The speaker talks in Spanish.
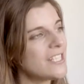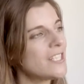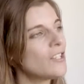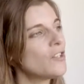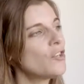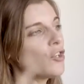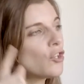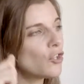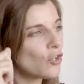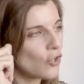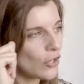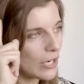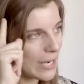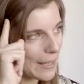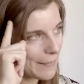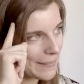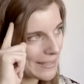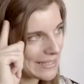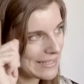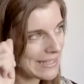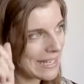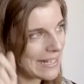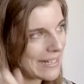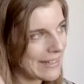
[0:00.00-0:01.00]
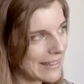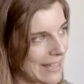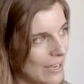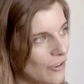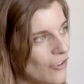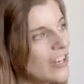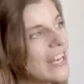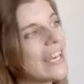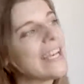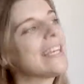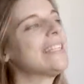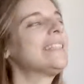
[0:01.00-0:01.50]
sino con la mentalidad
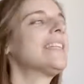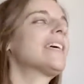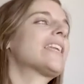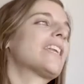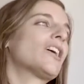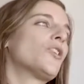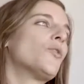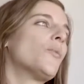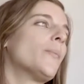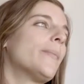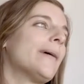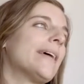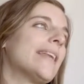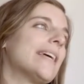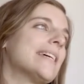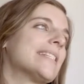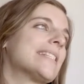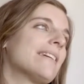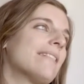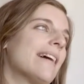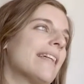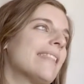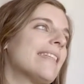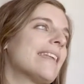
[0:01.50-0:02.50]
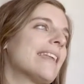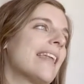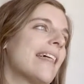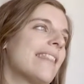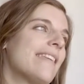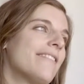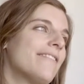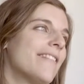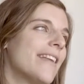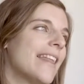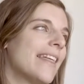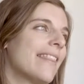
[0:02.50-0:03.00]
con la que te recuperes que va a hacer la
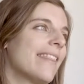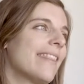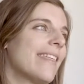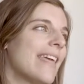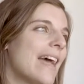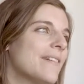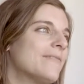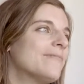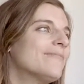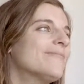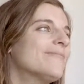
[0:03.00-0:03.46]
diferencia.